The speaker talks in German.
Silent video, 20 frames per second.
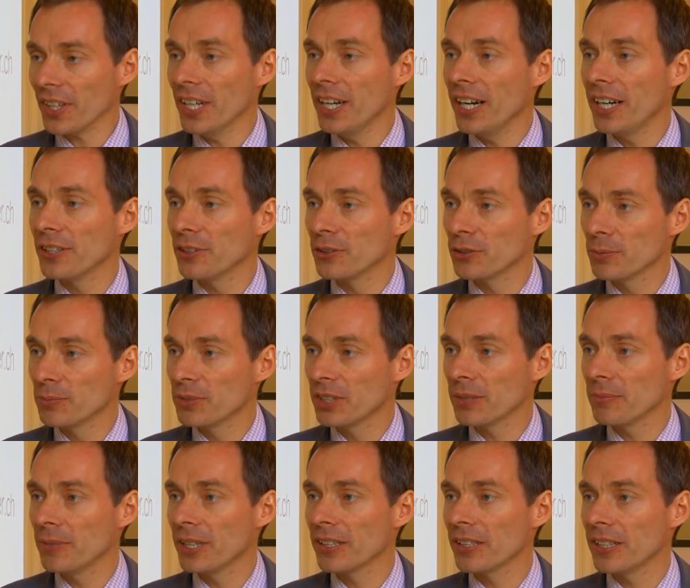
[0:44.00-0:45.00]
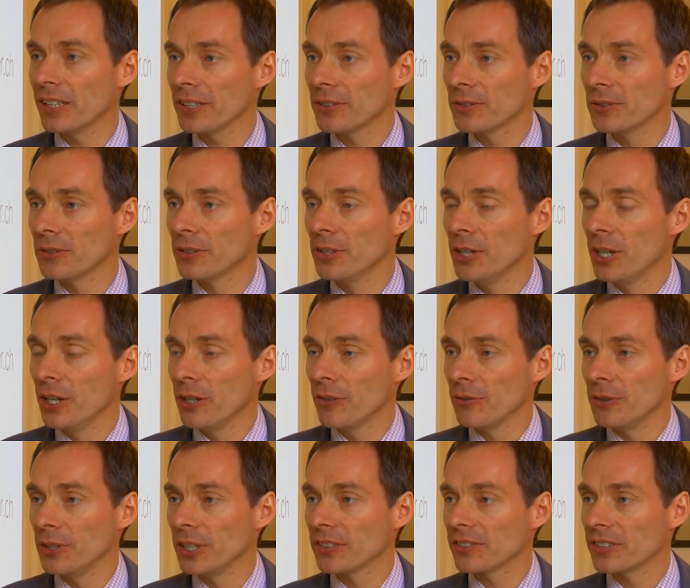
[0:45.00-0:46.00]
eine Subsegmentleitung
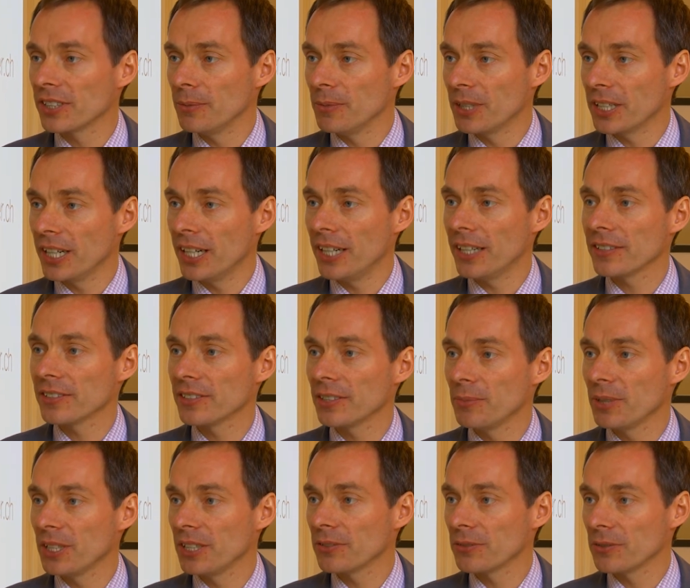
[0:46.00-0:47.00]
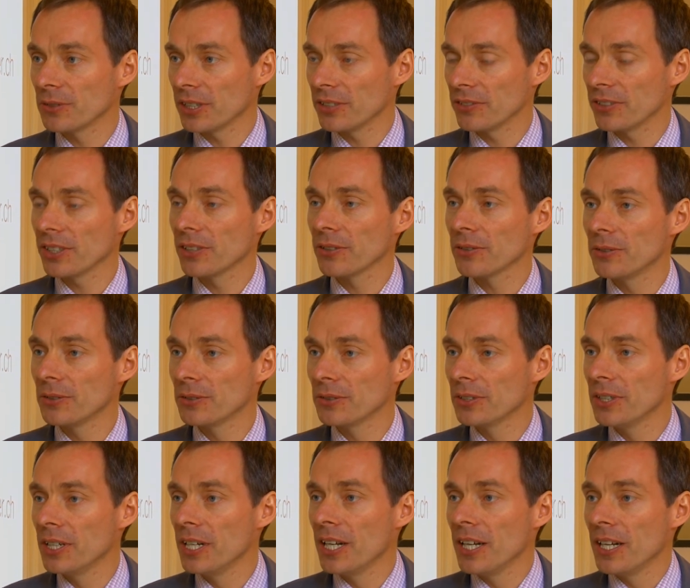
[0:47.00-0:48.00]
für das Thema der ACBs und der
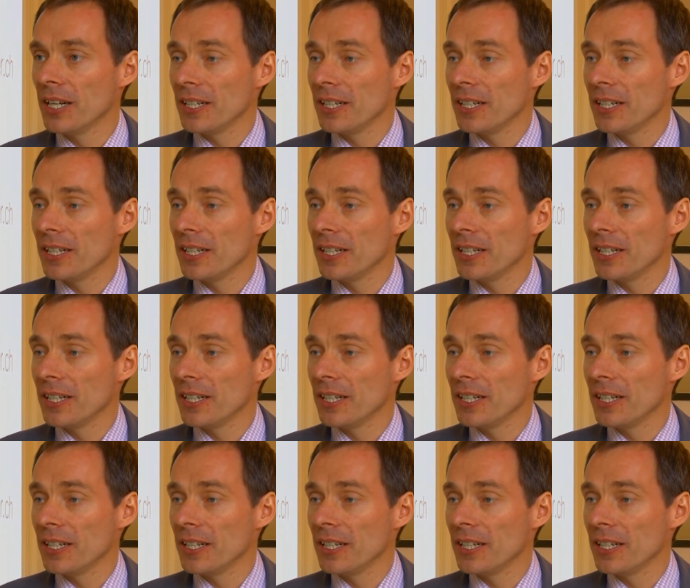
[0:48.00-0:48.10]
Sicherung.